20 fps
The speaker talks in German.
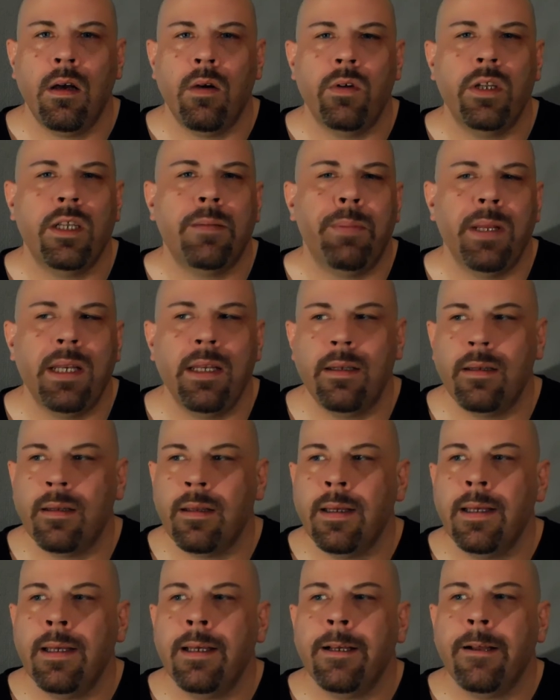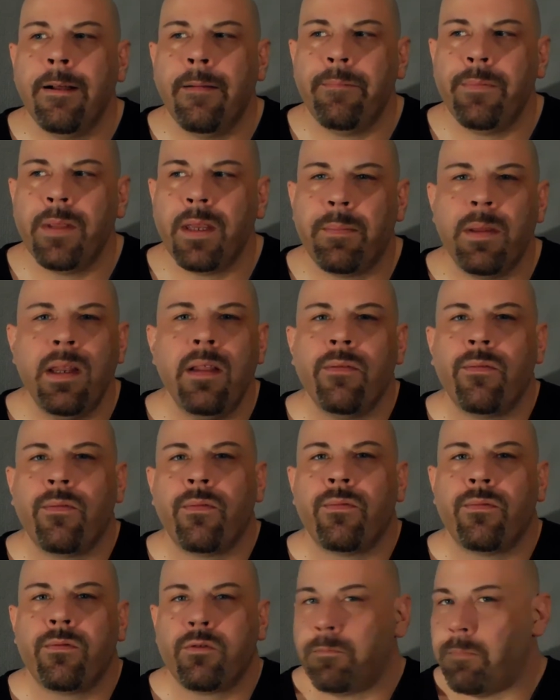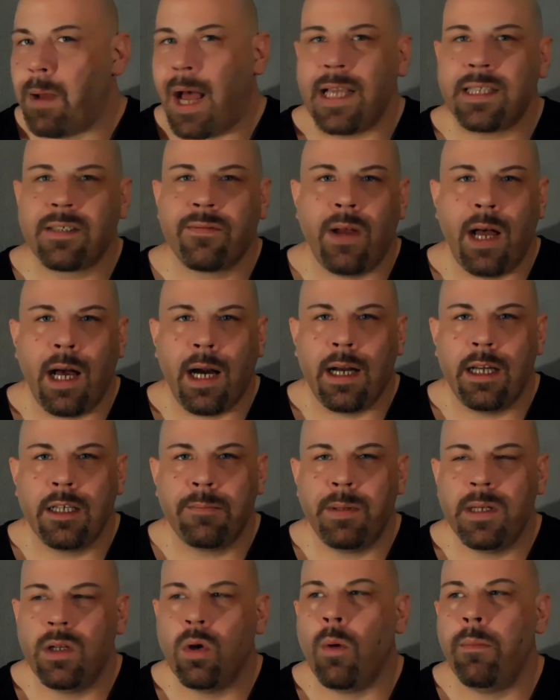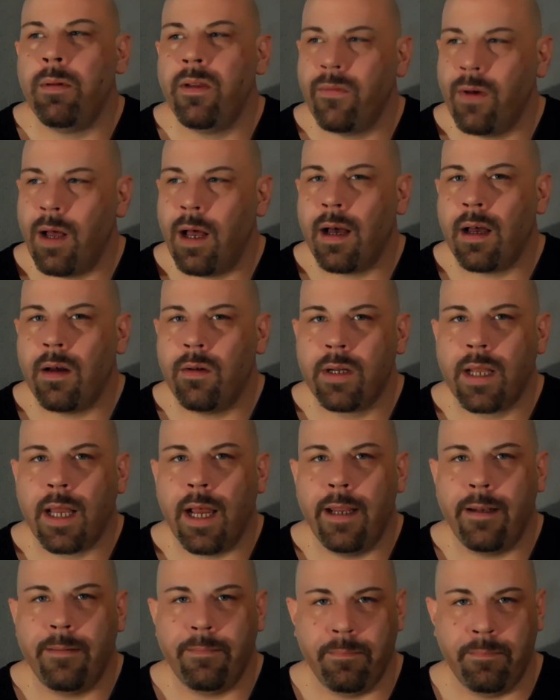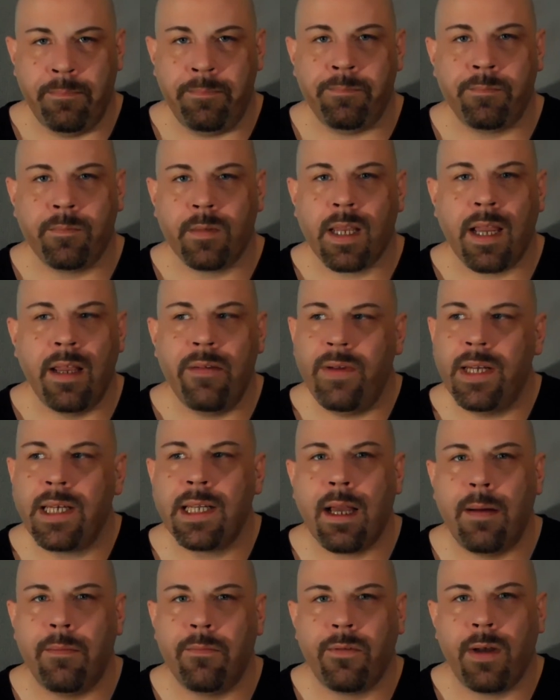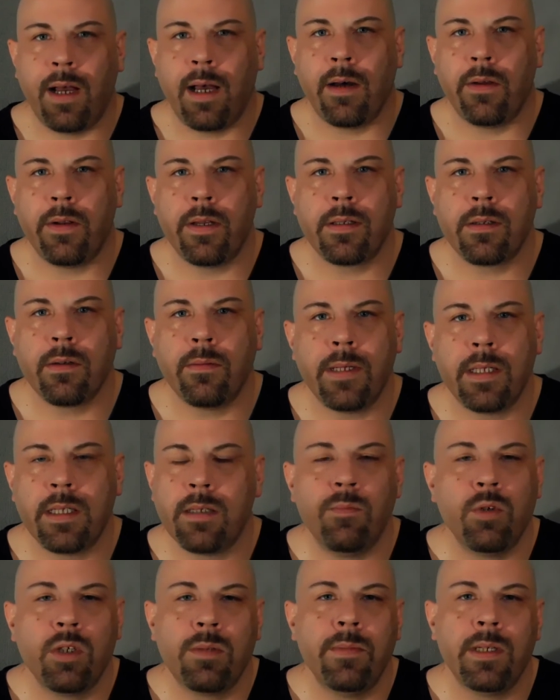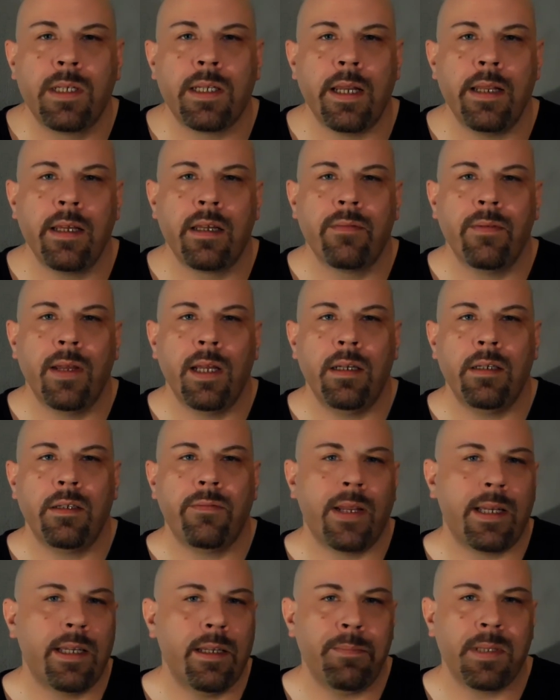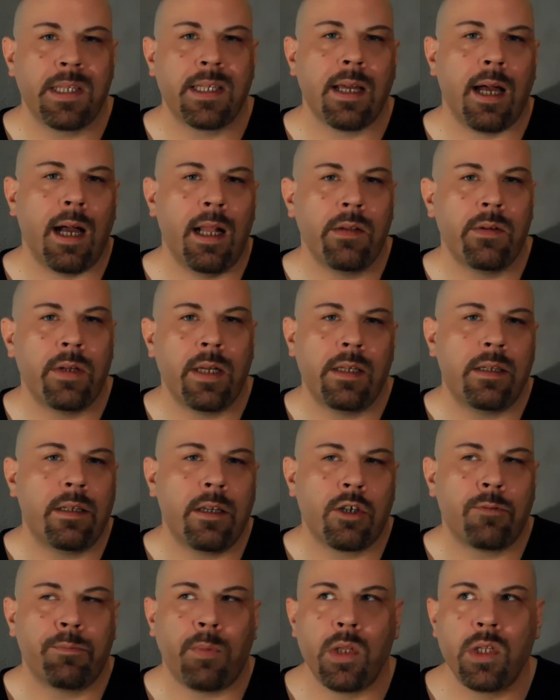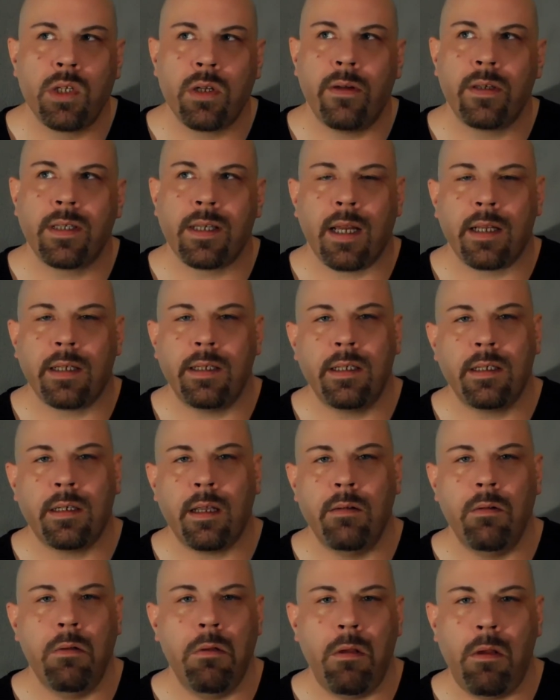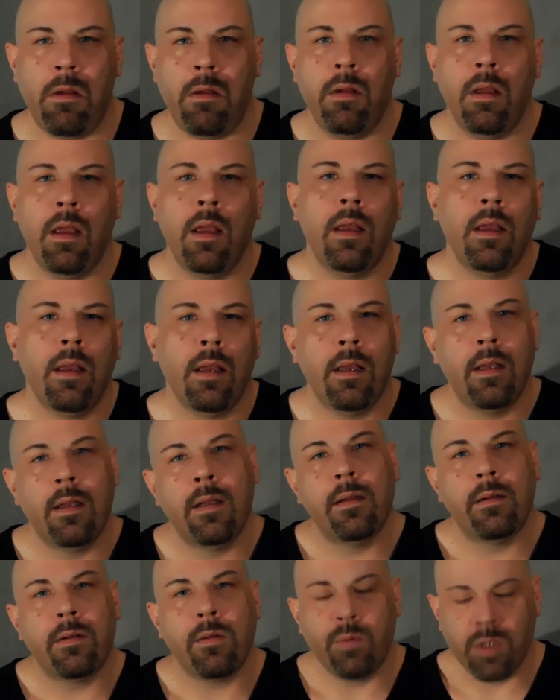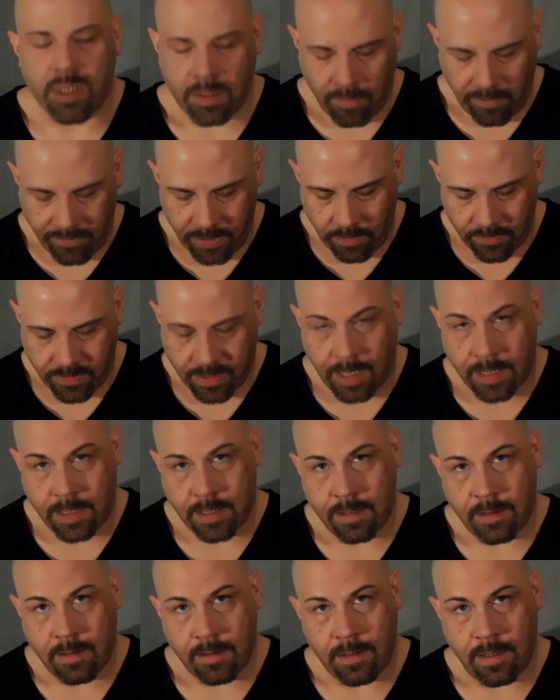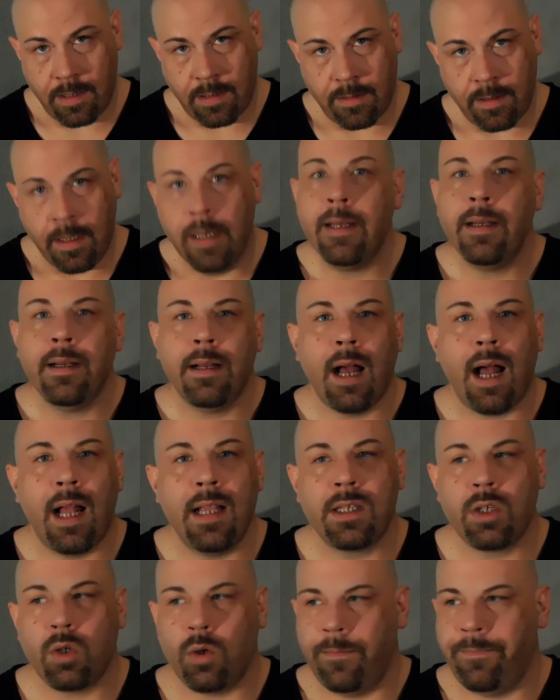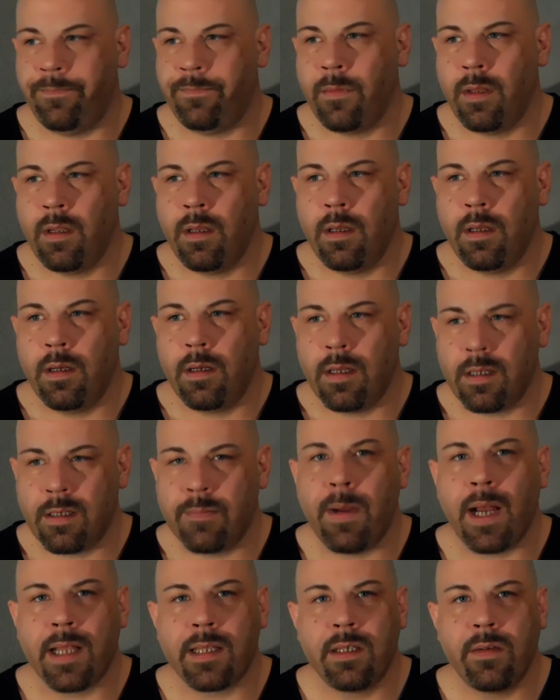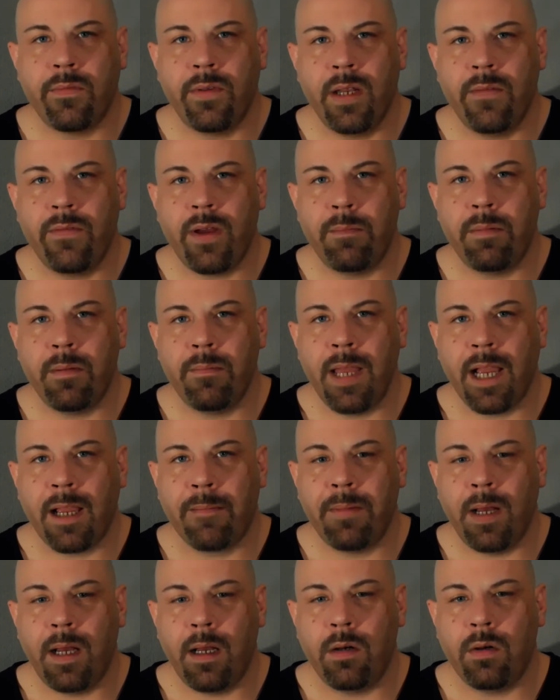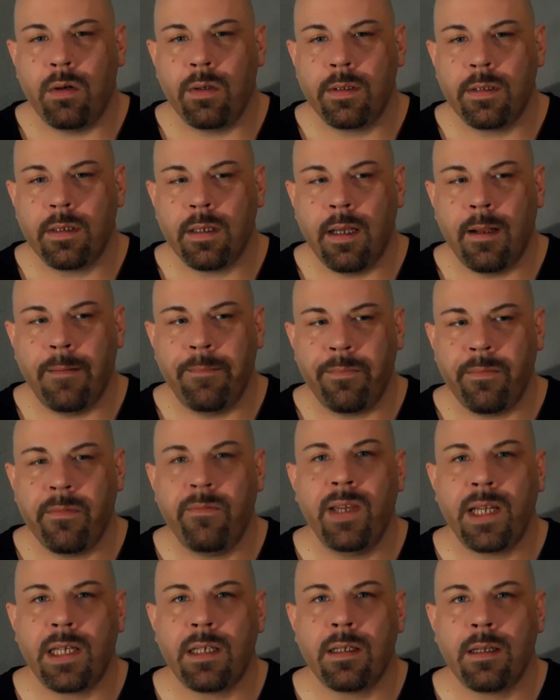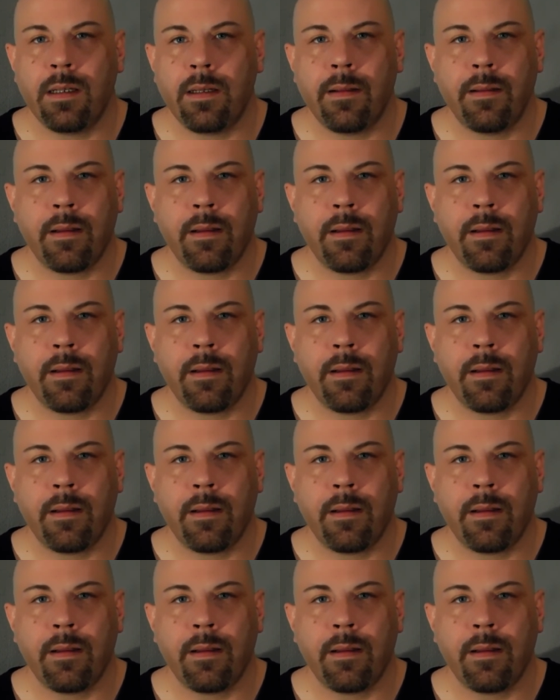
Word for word: Und ich bin, ich bin ein Spaßfahrer, ich bin Hobbyfahrer und kein, kein Wettkampffahrer oder sowas. Ich muss mich da nicht quälen. Ich werde nicht bezahlt oder der Sponsor sagt nicht dann, äh, du musst mal wieder aufs Rad. Ja. Also, das macht sich auf jeden Fall bemerkbar und ähm, wird